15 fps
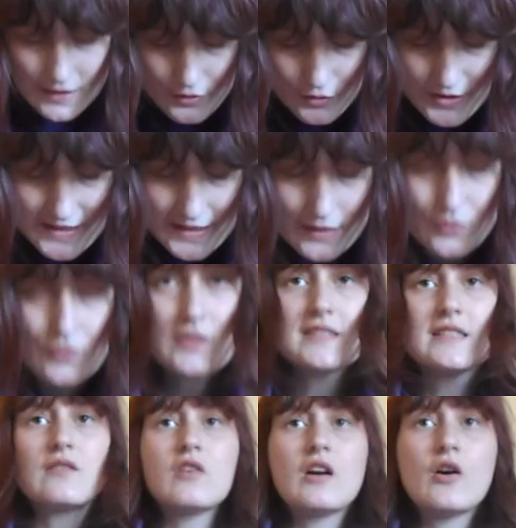Merci à toutes et à
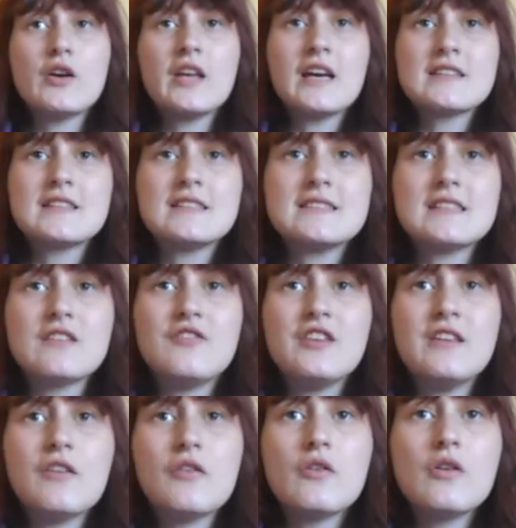tous d'avoir regardé cette
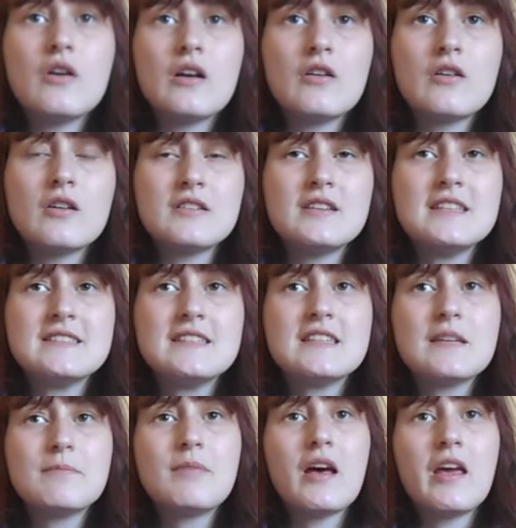vidéo, alors
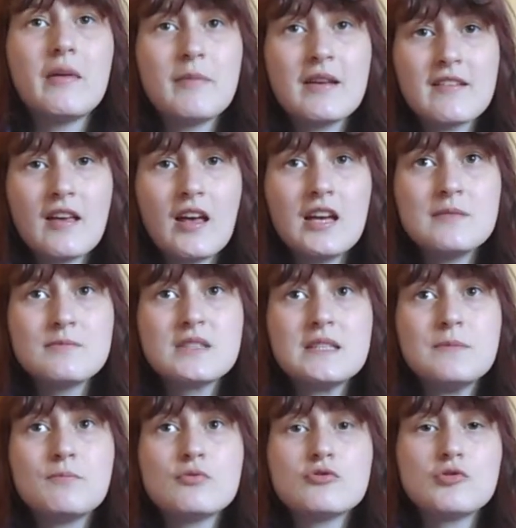n'hésitez pas à y mettre un
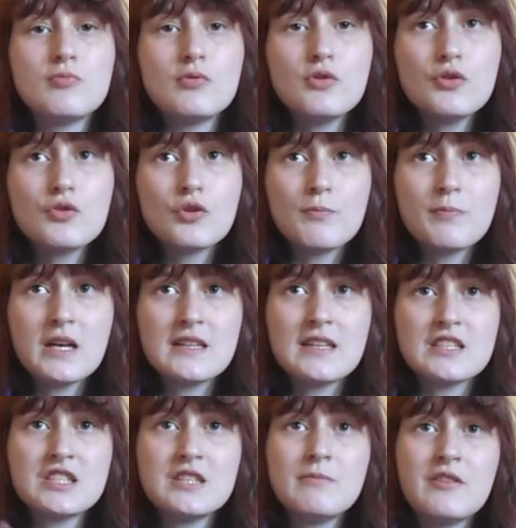petit pouce bleu, de
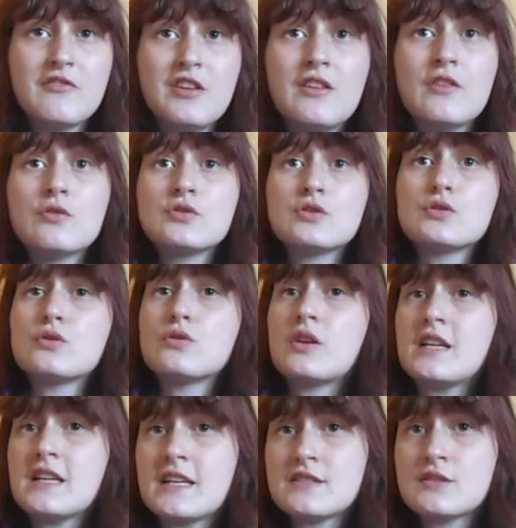partager ma vidéo sur
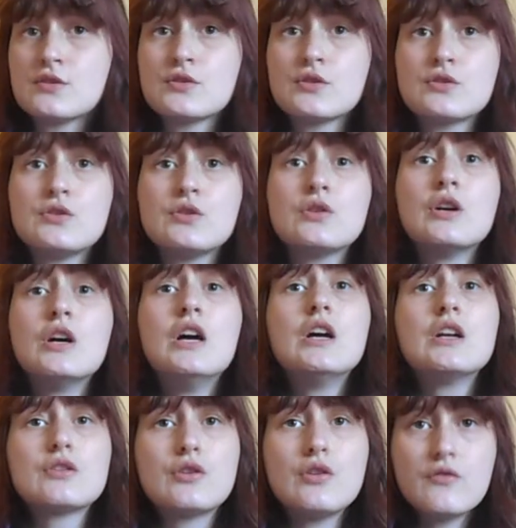les réseaux sociaux,
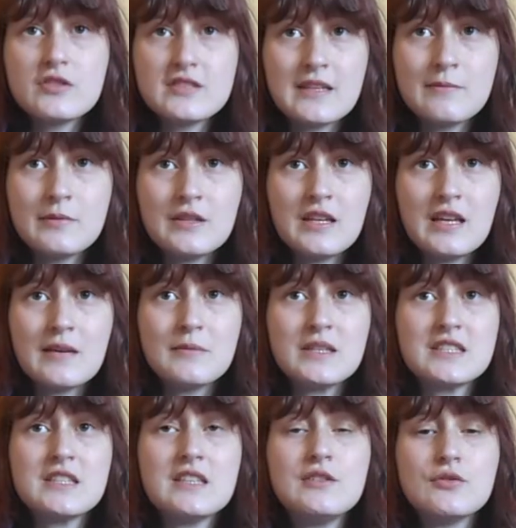de vous abonner à ma
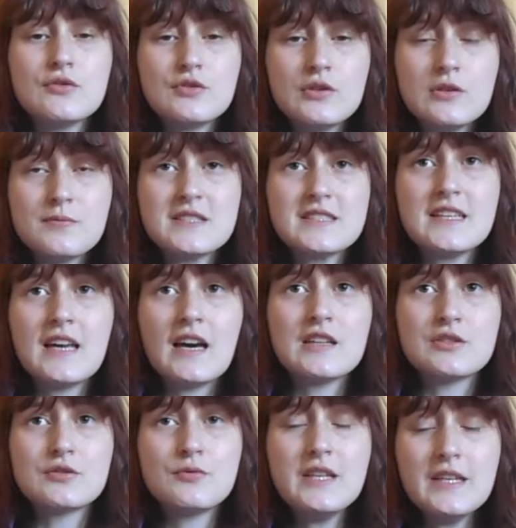chaîne YouTube, c'est
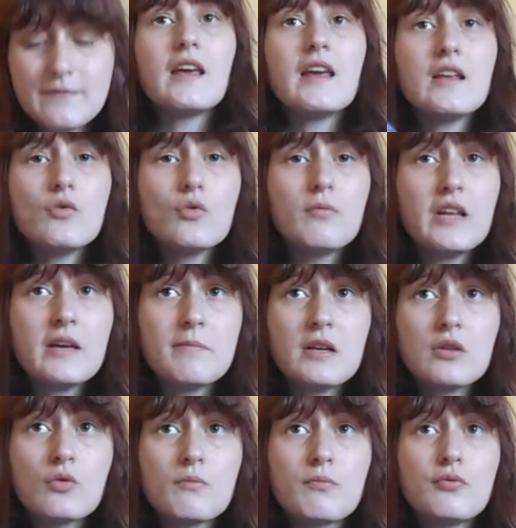gratuit, et n'oubliez
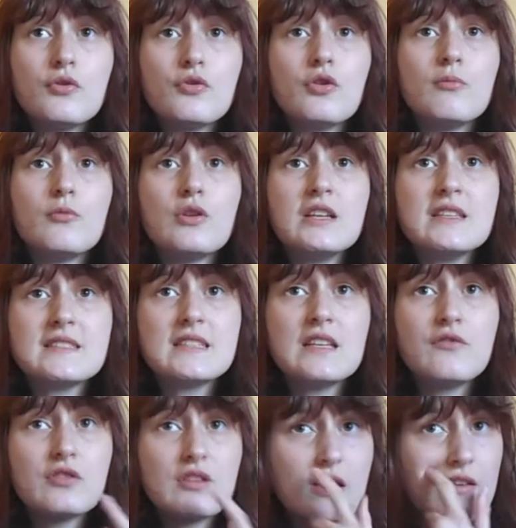pas non plus de me laisser
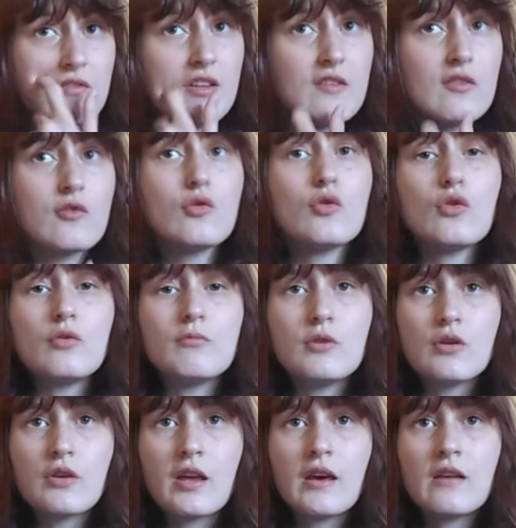votre avis sur le
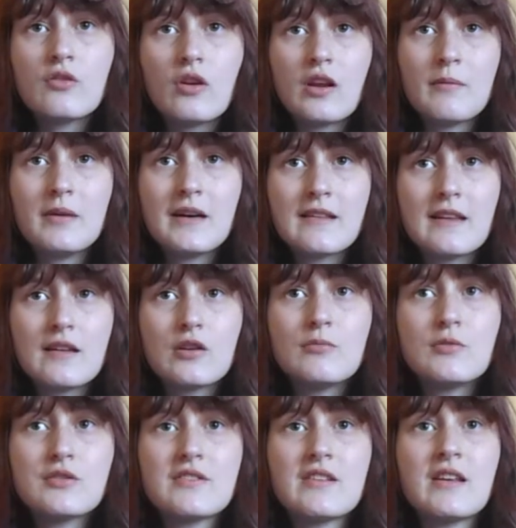manga dans la barre des
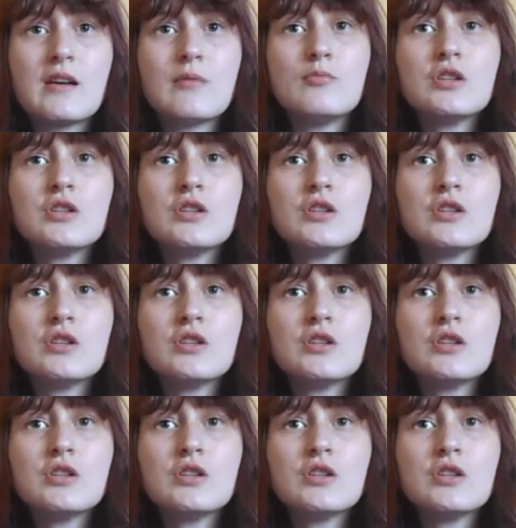commentaires.